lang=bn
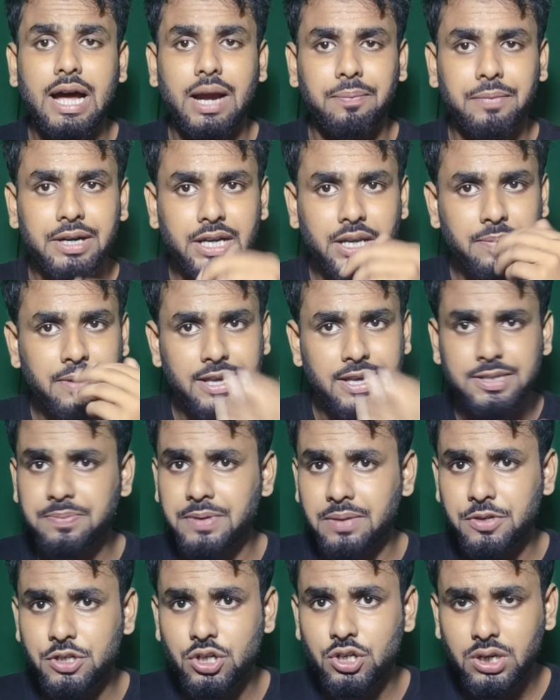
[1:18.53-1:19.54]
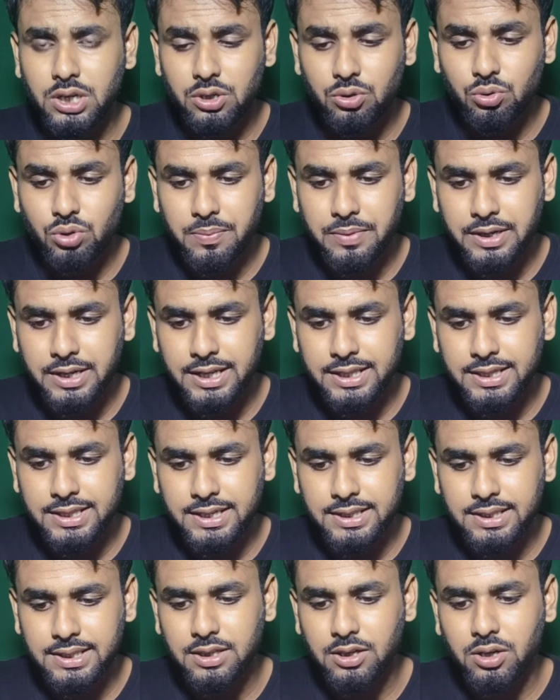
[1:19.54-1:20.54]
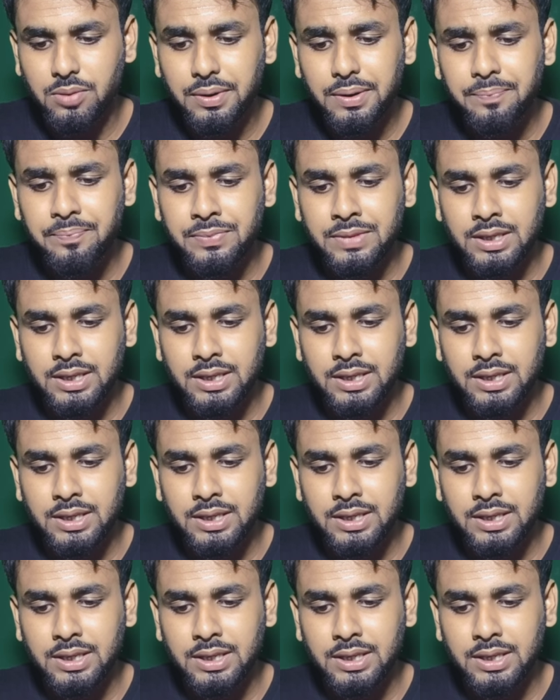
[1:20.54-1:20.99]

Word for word: আপনার ডিভাইস পারমিশনটা কিন্তু আপনাকে দিয়ে দিতে হবে